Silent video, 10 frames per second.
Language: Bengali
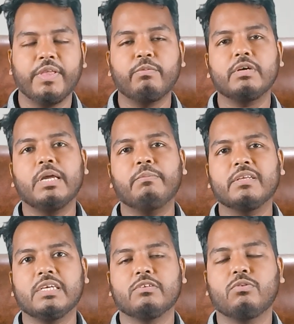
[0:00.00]
এবং এই
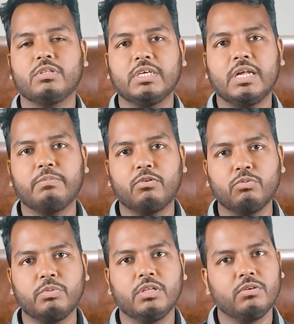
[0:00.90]
মাছ চাষ করতে গেলে আপনার
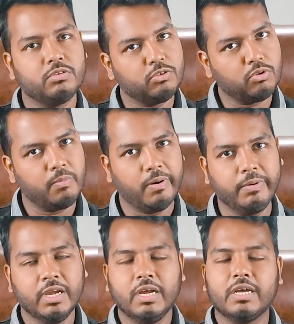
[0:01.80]
রোগ ব্যাধি যদি কম
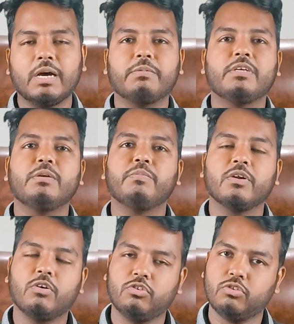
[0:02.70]
হবে আপনার ট্রিটমেন্ট
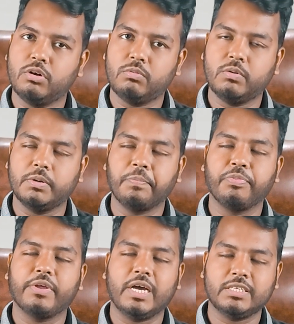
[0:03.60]
খরচও কম হবে
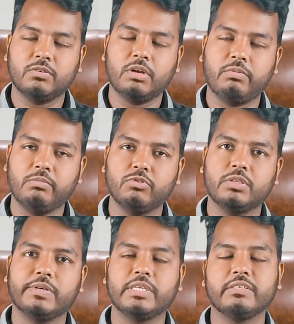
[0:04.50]
তো আশা করি আপনারা বুঝতে
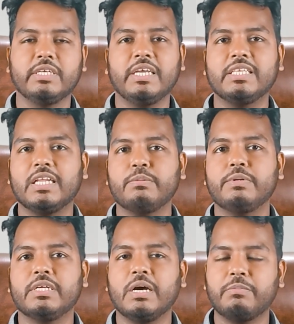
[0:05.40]
পারতেছেন যে এই
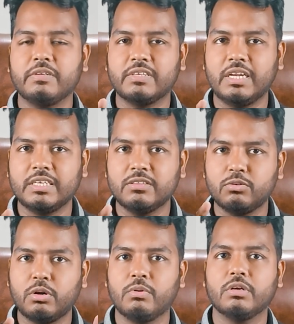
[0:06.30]
তেলাপিয়াটা আপনি চাইলে কিন্তু
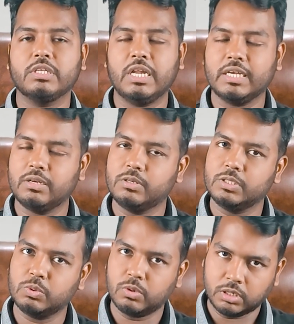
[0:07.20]
লবণাক্ত এলাকায়
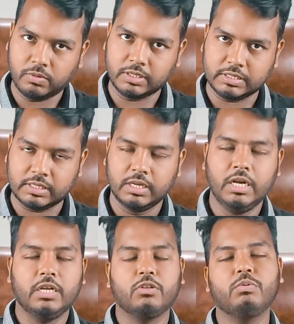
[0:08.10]
কিন্তু করতে পারতেছেন
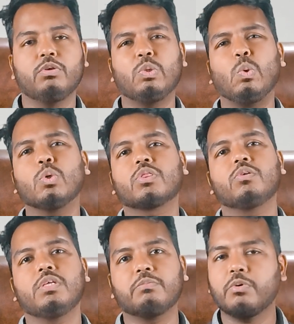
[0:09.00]
তবে যদি
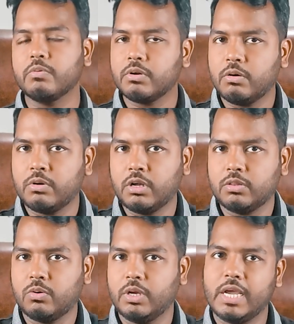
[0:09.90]
অত্যধিক পরিমাণ
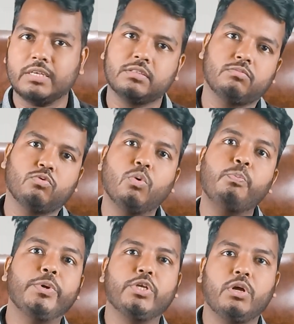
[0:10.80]
লবণাক্ত হয় একদম খুব
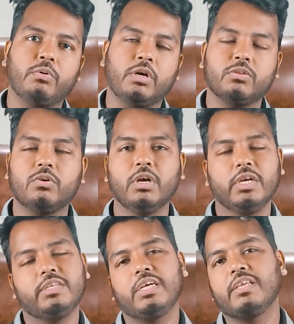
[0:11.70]
বেশি লবণাক্ত
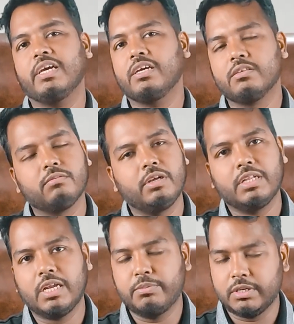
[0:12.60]
সেই জায়গায় কিন্তু এই
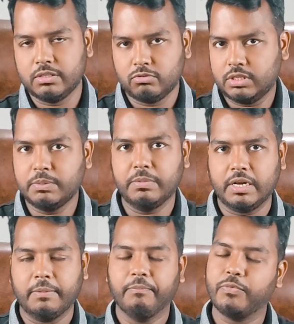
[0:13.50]
তেলাপিয়া কিন্তু টিকবে
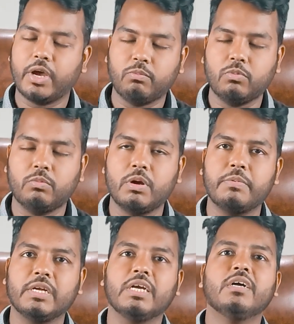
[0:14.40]
না তো আমি বলবো
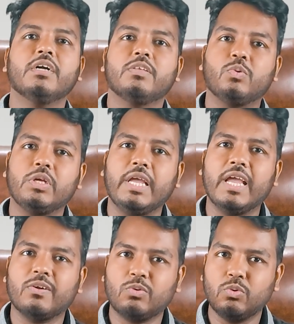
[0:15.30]
আপনাকে যদি
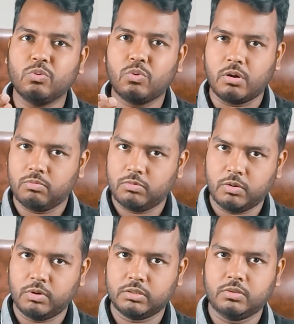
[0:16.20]
একটু কম
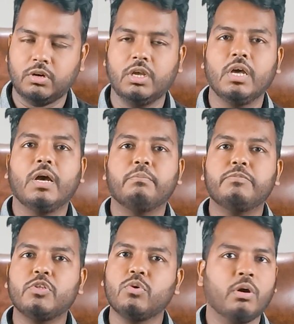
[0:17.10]
লবণাক্ত হয়
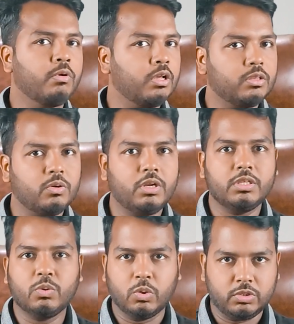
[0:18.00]
মৃদু লবণাক্ত হলে
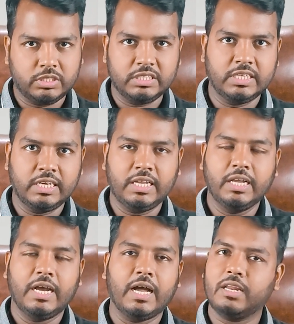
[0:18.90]
তো কোনো চিন্তা নেই
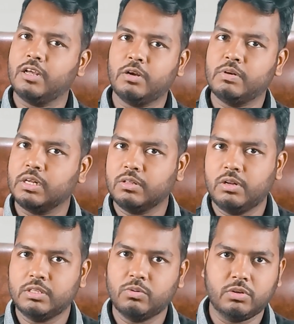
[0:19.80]
হালকা লবণাক্ত
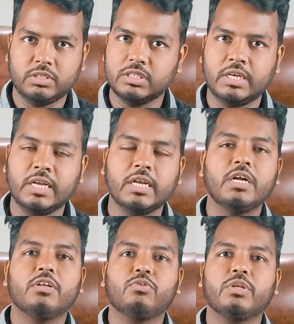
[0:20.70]
হলে তো কোনো চিন্তা নেই
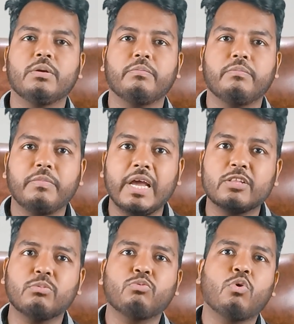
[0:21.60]
যদি
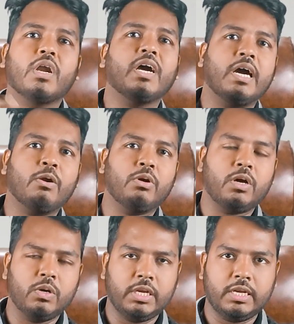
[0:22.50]
একদম করা গাড়ো না
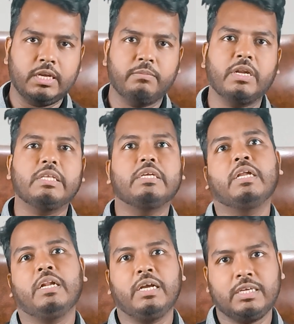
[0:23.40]
হয়ে মানে
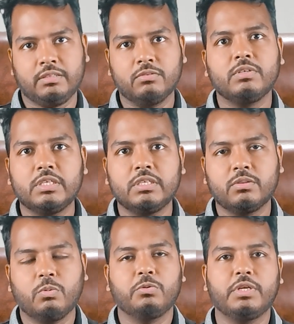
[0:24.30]
একটা তো জিনিসে
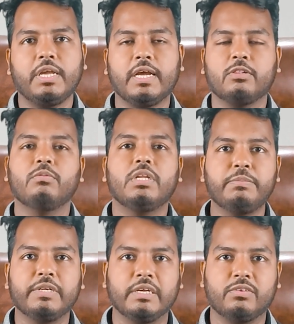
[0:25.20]
তো অবশ্যই একদম
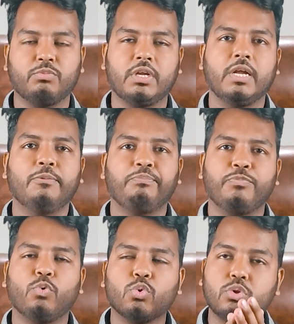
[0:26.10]
লিমিট আছে মানে
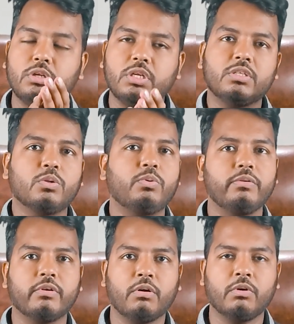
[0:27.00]
অতিরিক্ত
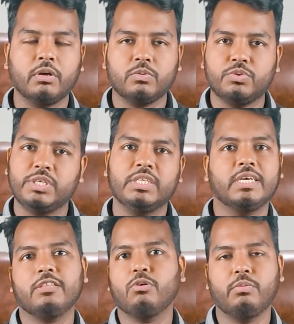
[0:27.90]
পরিমাণ লবণাক্ত সেই
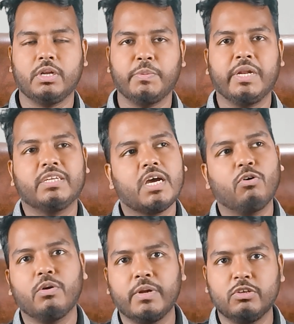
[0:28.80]
জায়গাতে হবে না মানে
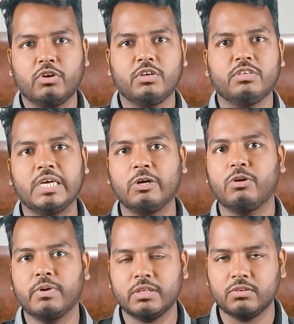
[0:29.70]
সাগর পানি সরাসরি সাগর
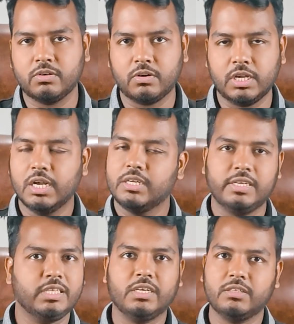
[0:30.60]
পানি যদি হয়
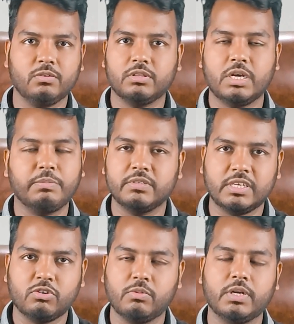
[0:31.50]
সেই জায়গাতে আপনার
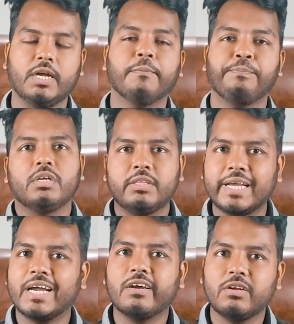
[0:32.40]
চাষ হবে না
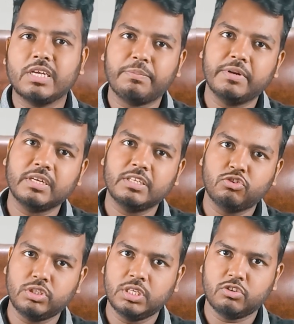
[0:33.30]
দেখা গেল কি আপনার
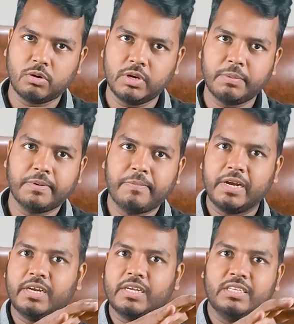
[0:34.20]
কিছুদিন সময় আপনার
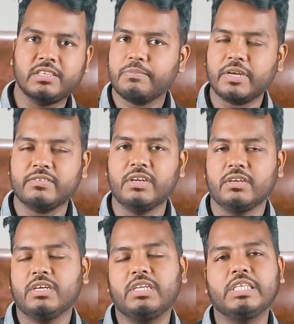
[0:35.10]
পানিটাকে রিজার্ভ রাখছেন
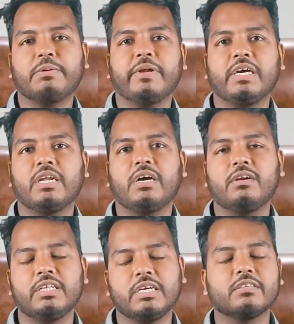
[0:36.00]
এই রিজার্ভ রাখার
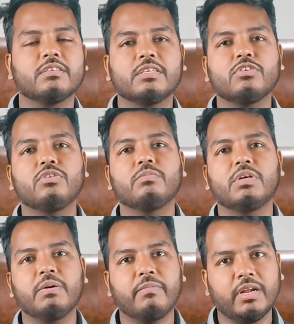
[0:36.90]
কারণে দেখা যাচ্ছে কিছুদিন পরে